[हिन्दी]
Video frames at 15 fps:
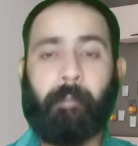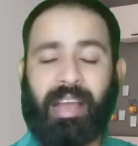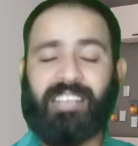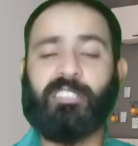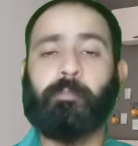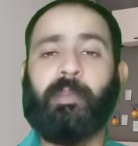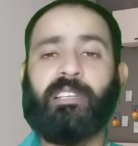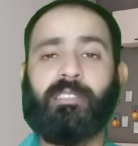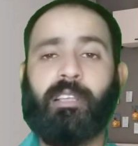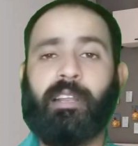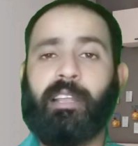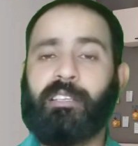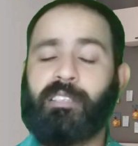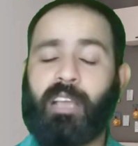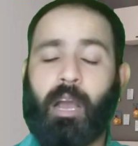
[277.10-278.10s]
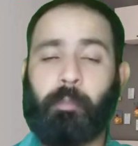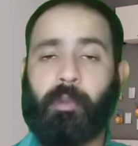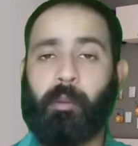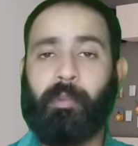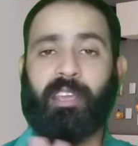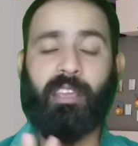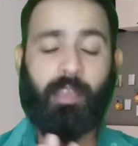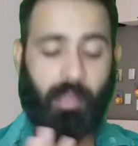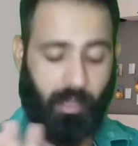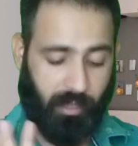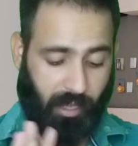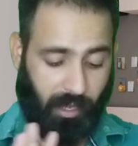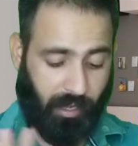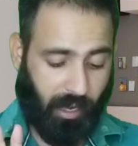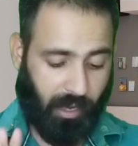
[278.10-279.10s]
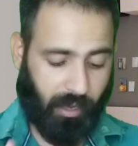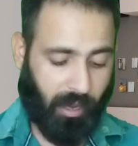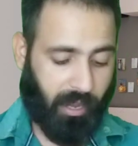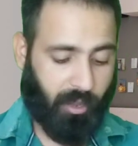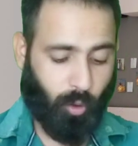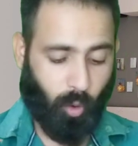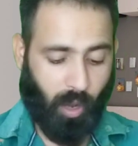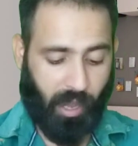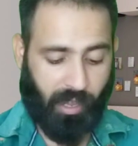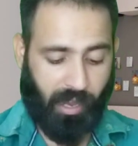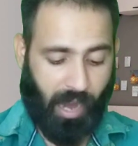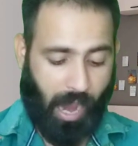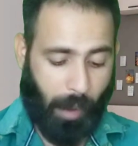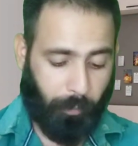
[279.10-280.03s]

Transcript: बैक स्पेस देने से आपका भाई ये कट नहीं होगा अगर